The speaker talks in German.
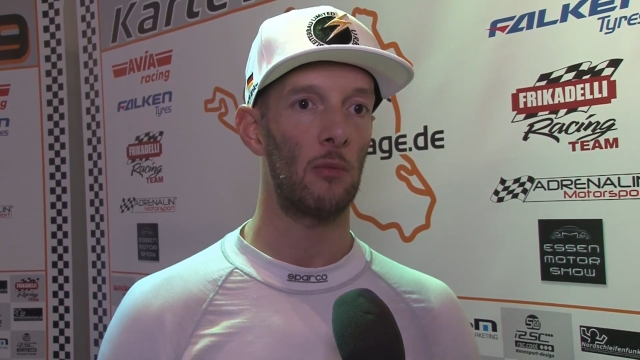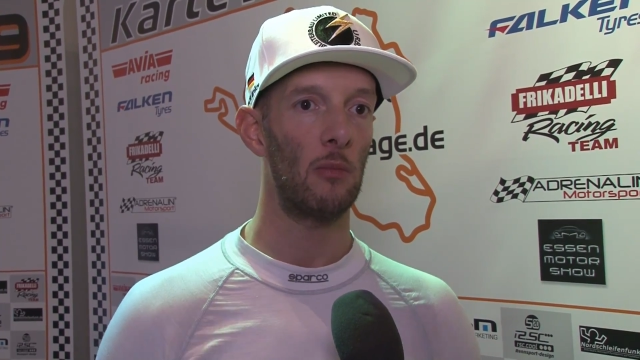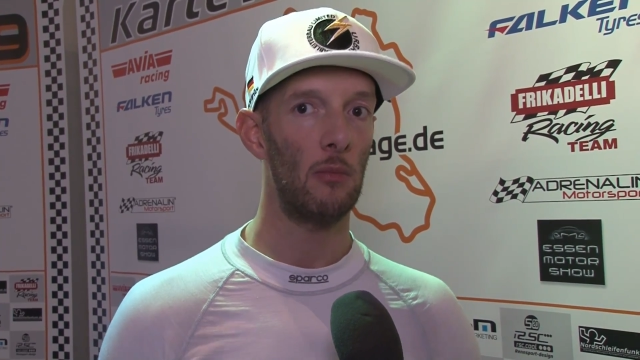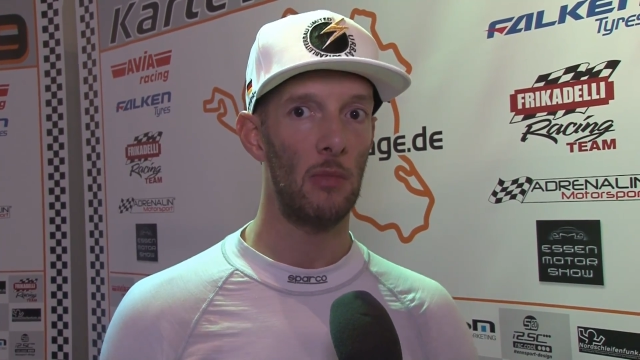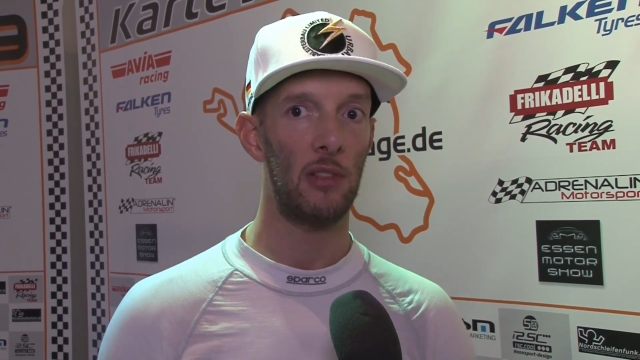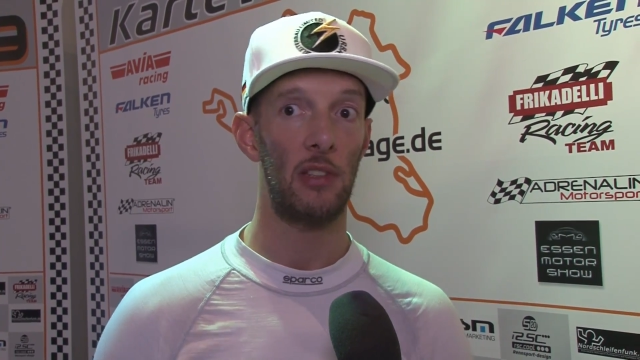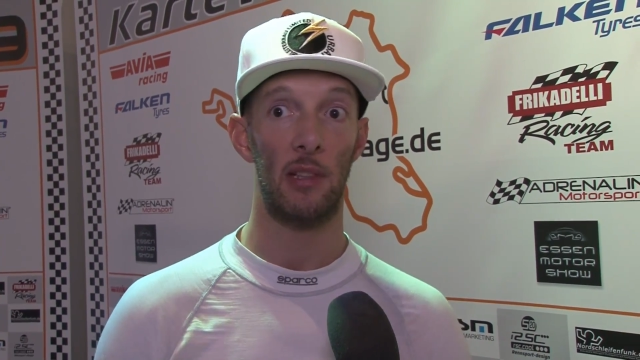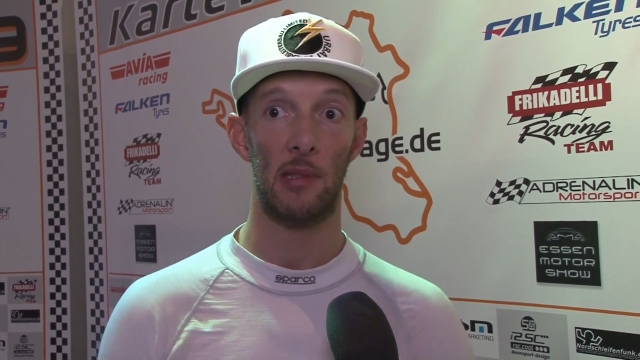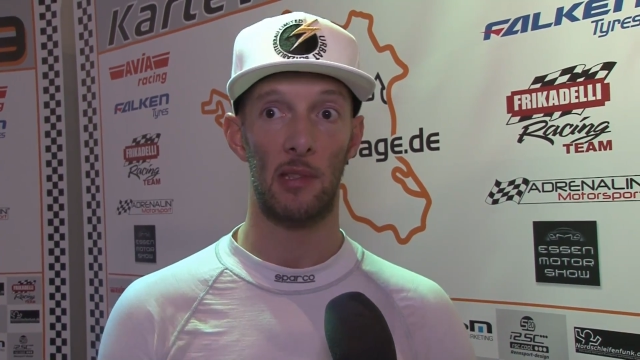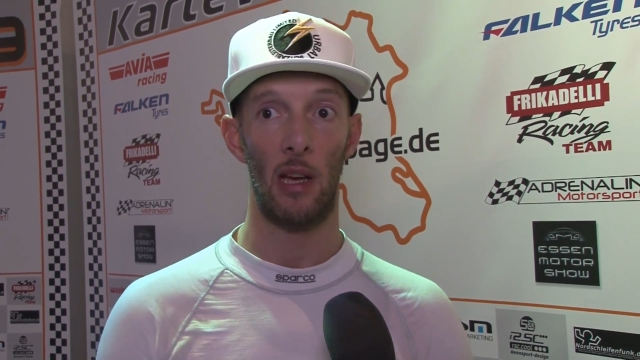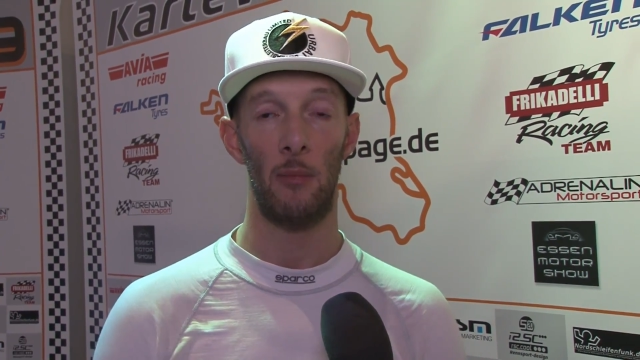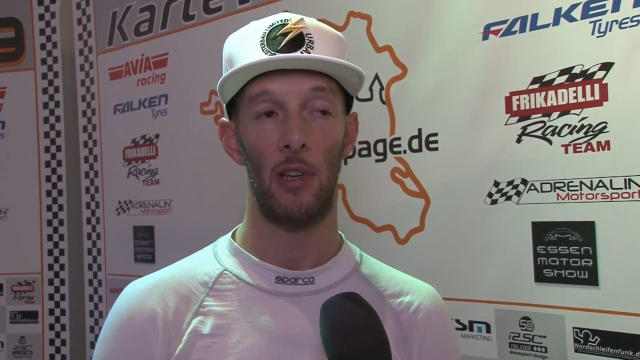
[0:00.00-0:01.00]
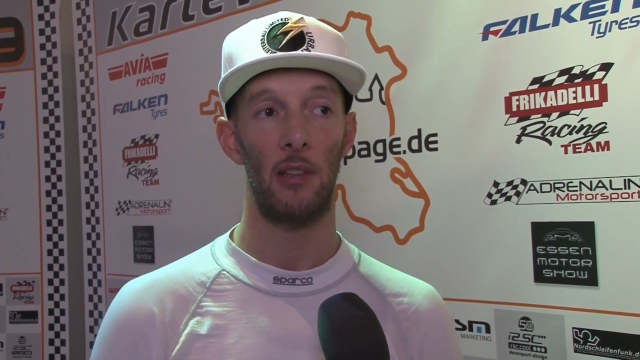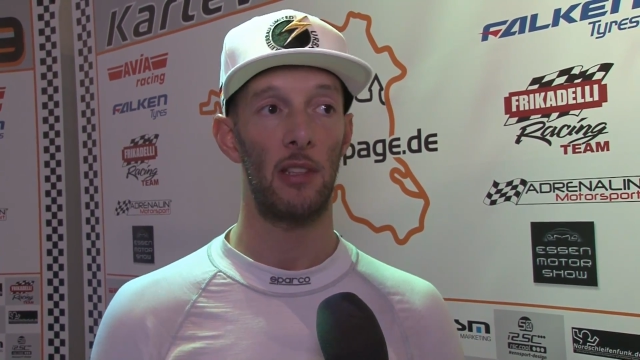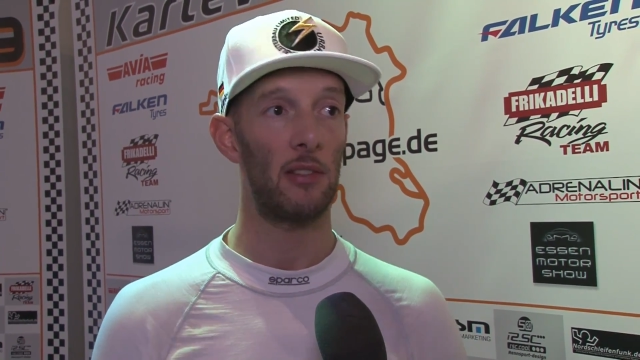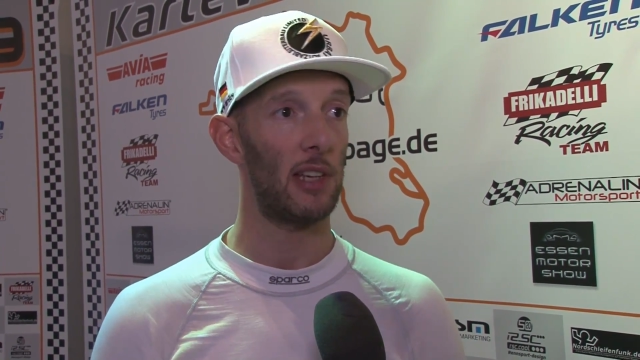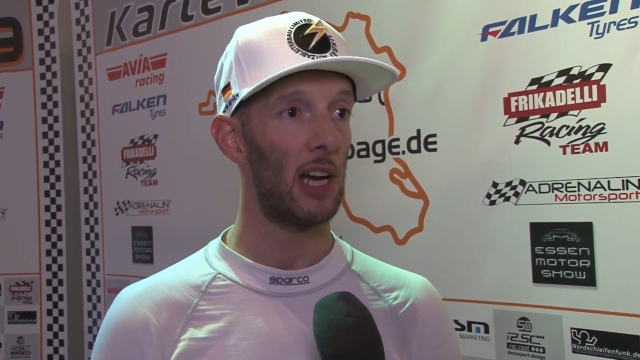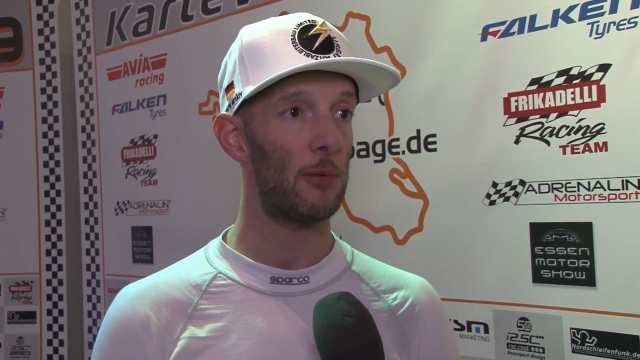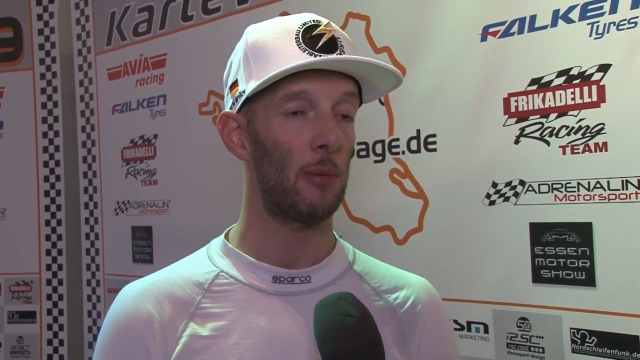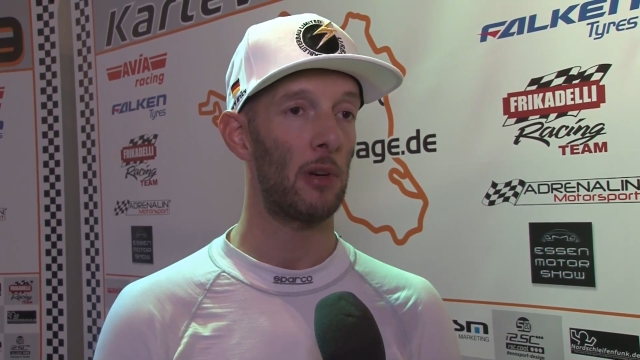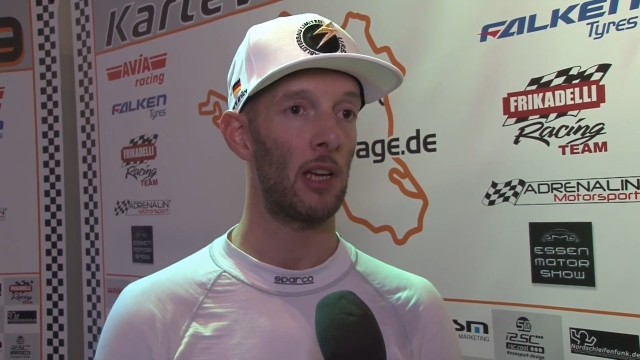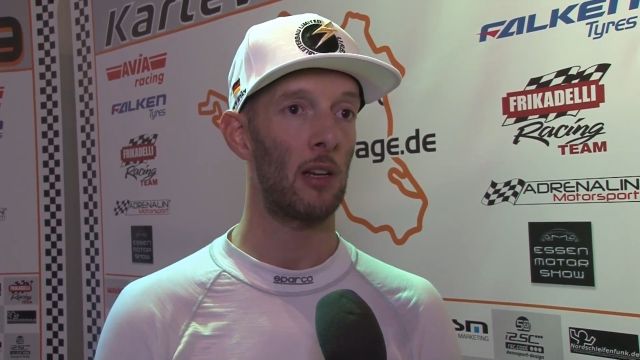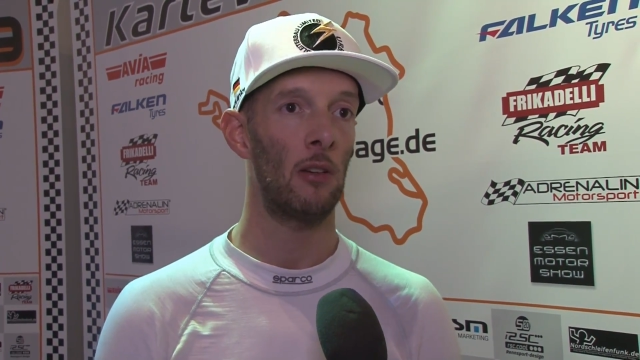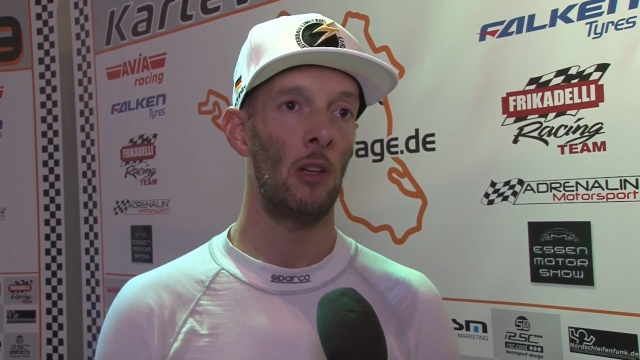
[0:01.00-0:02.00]
und mit dir zusammen da den Tag
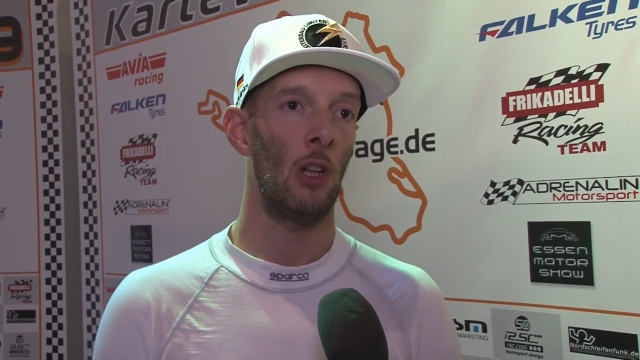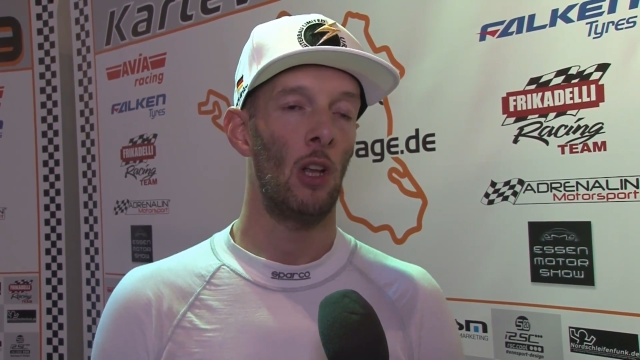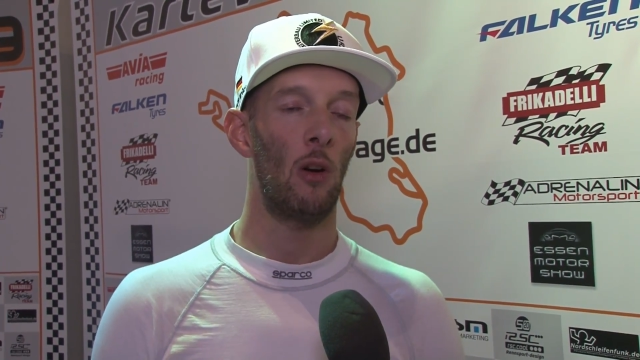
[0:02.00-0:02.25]
verbringen.